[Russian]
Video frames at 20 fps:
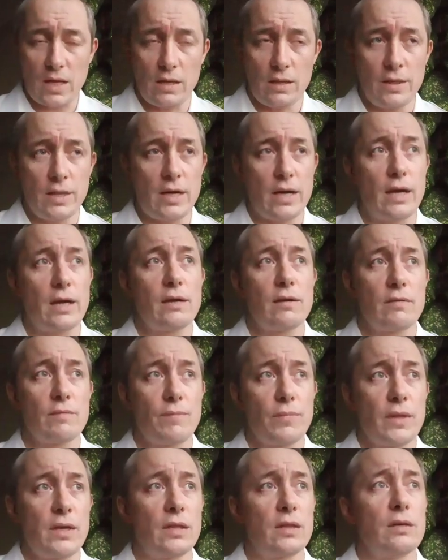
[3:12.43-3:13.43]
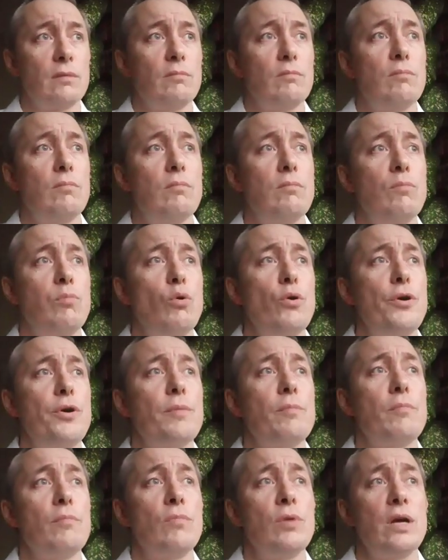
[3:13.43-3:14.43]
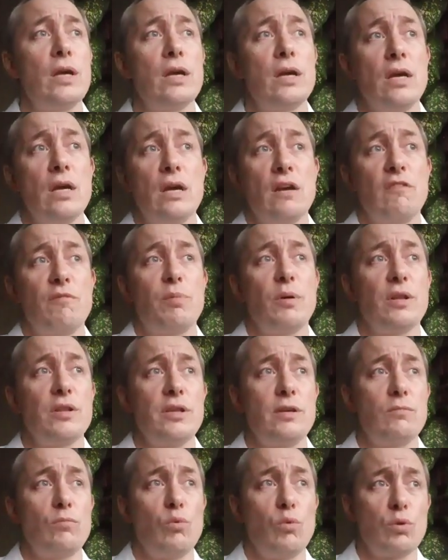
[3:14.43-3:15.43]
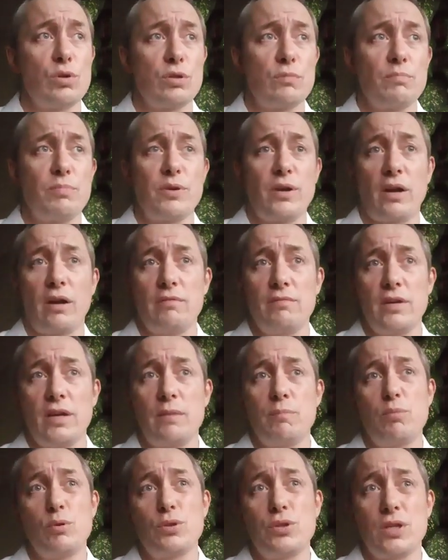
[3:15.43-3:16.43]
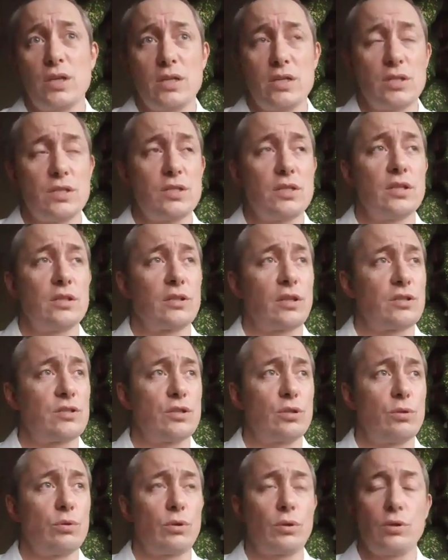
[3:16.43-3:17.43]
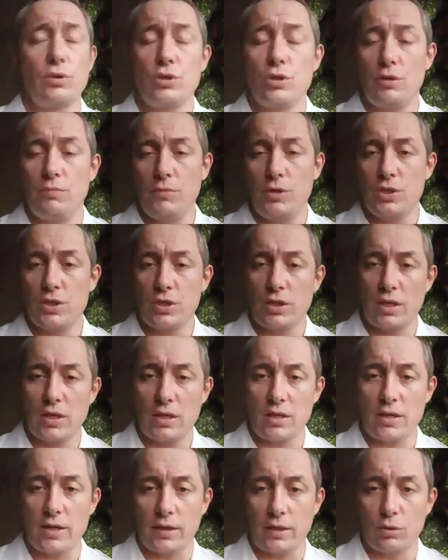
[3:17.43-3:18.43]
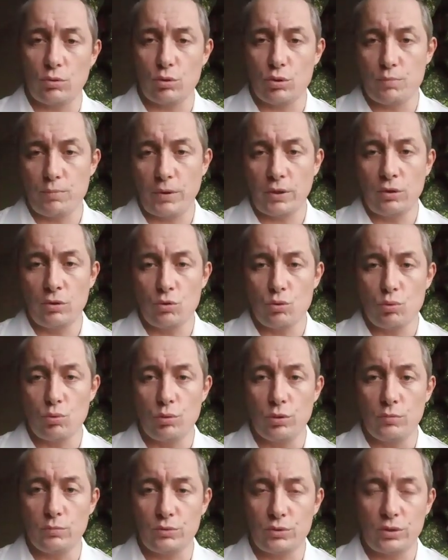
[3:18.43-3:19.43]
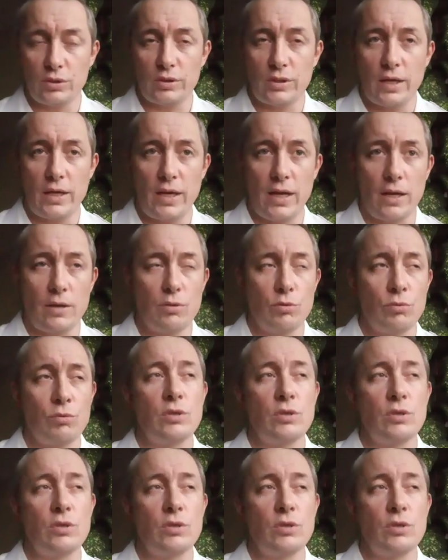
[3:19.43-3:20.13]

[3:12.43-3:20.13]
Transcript: на этом бое, мы вполне можем приравнять по тяжести к транзиторной ишемической атаке, то есть прединсультному состоянию.